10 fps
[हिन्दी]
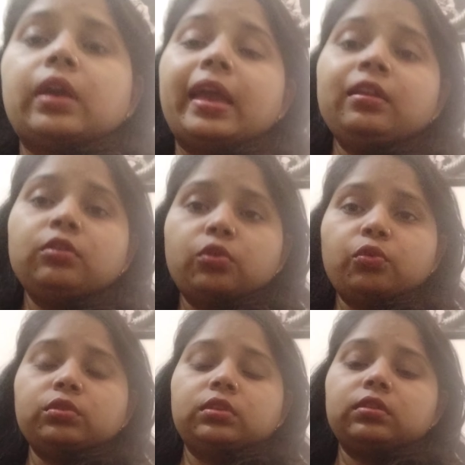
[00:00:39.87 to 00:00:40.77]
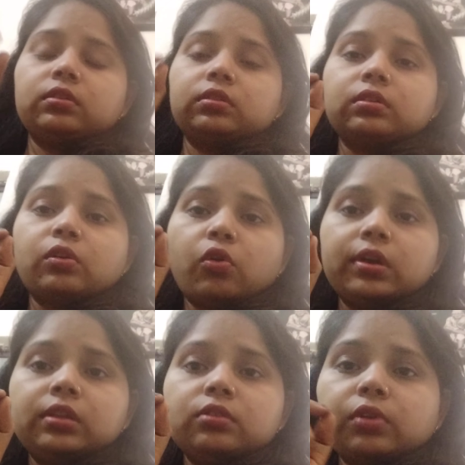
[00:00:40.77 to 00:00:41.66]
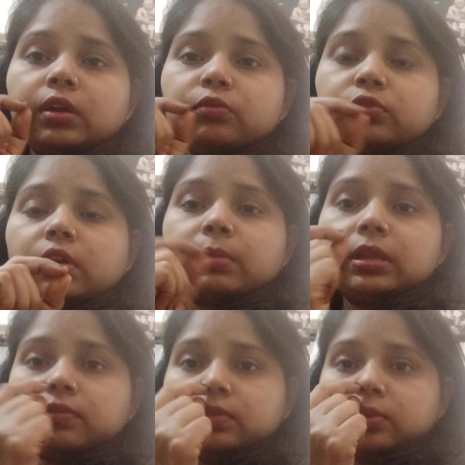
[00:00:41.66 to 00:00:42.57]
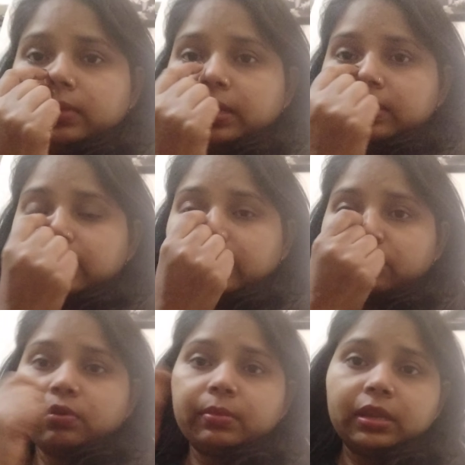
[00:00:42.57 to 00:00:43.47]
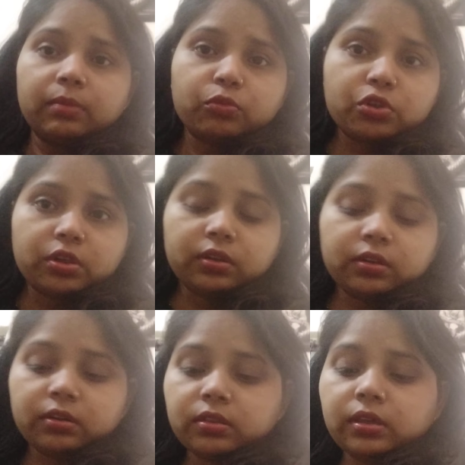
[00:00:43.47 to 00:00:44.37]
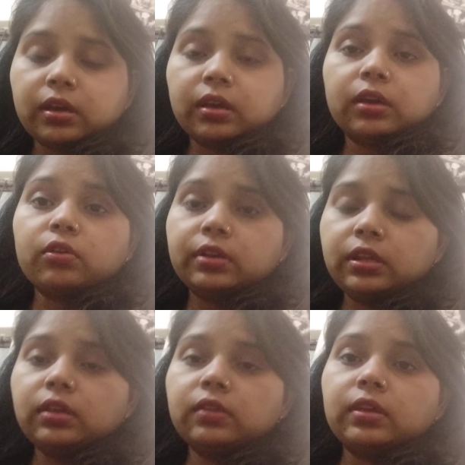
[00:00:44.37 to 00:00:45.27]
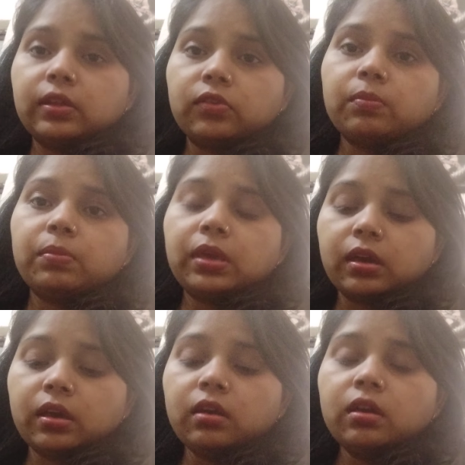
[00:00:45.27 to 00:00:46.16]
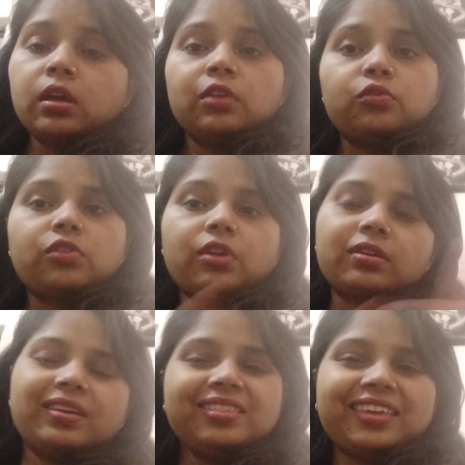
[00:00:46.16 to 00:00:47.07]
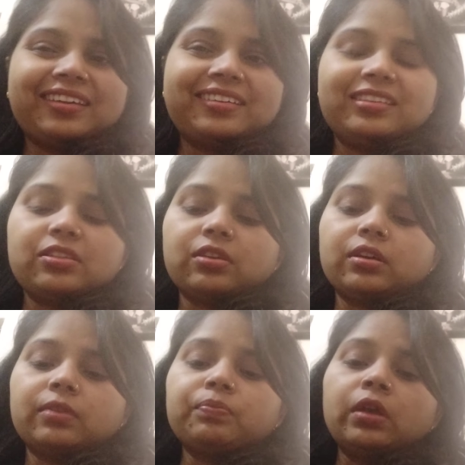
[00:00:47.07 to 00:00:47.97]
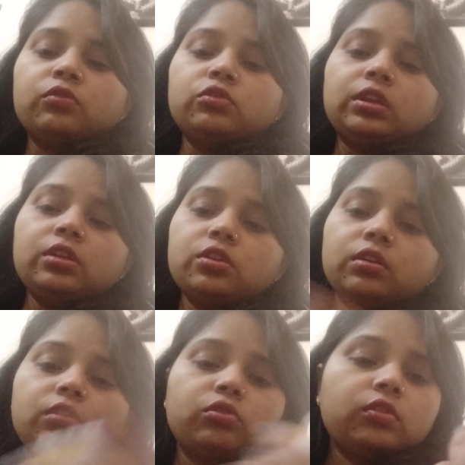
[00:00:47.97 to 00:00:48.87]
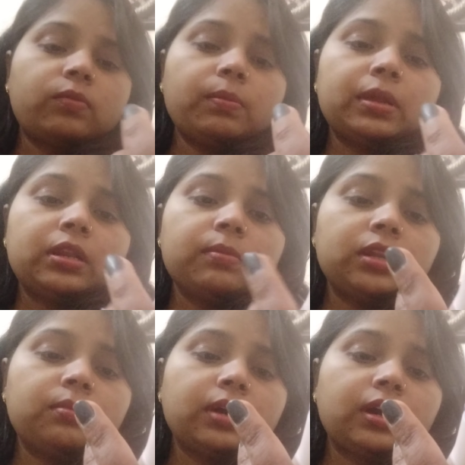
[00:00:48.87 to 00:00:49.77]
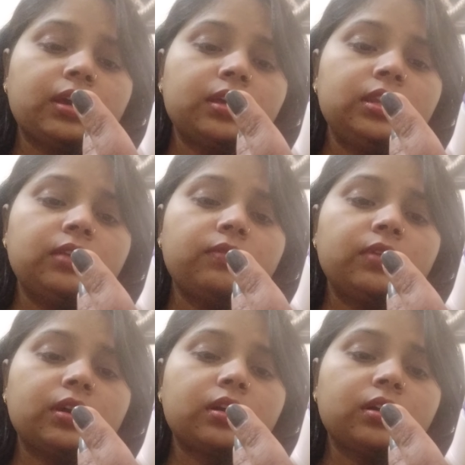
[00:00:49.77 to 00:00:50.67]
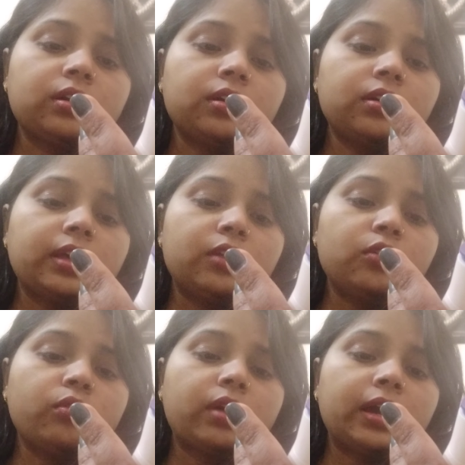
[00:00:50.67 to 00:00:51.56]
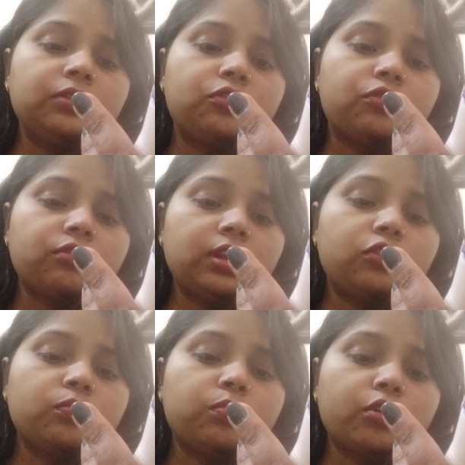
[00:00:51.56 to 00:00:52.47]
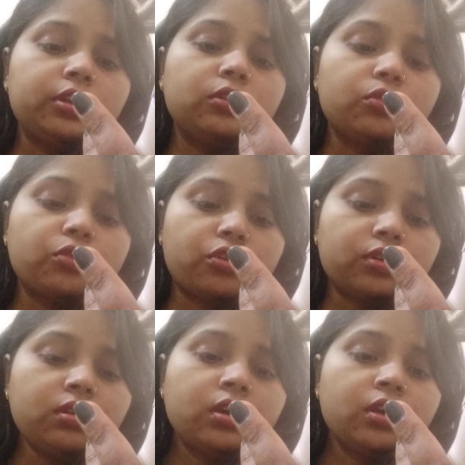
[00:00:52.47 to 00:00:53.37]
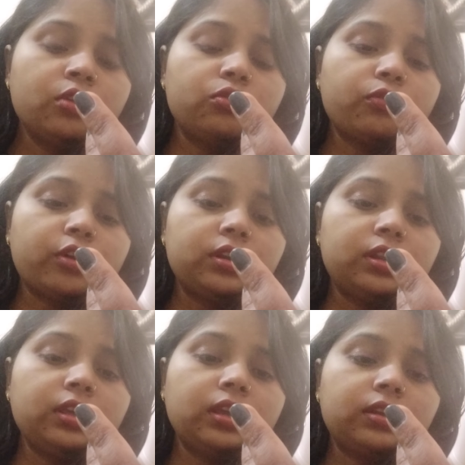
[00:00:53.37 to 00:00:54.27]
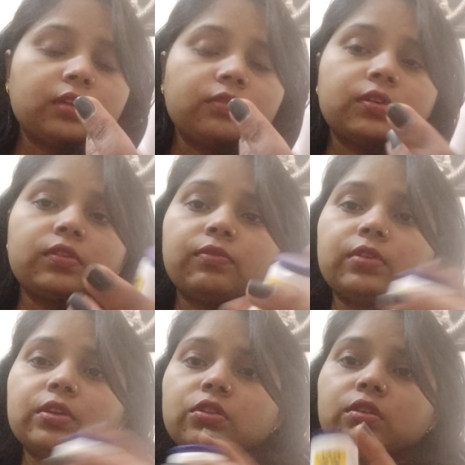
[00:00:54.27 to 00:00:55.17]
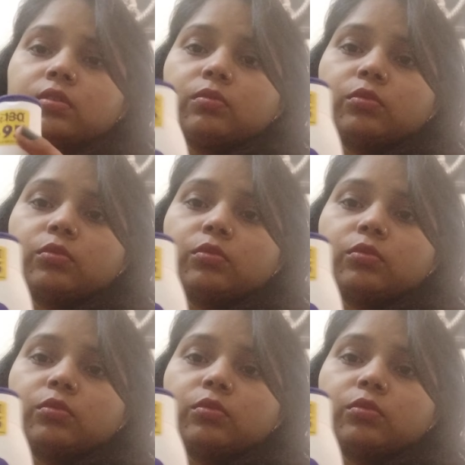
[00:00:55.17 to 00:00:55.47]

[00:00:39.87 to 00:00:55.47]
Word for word: हेयर ग्रोथ ऑयल जो है उसका मैंने वीडियो बना दिया है वो मैंने आपको शेयर कर दिया है ऑलरेडी इसकी रेसिपी है सो जा करके चेक कर लीजिएगा चलिए शेयर करती हूँ सबसे पहले मैंने मंगाए नीविया का एलो हाइड्रेट बॉडी लोशन जो 48 एट आवर्स रिफ्रेशिंग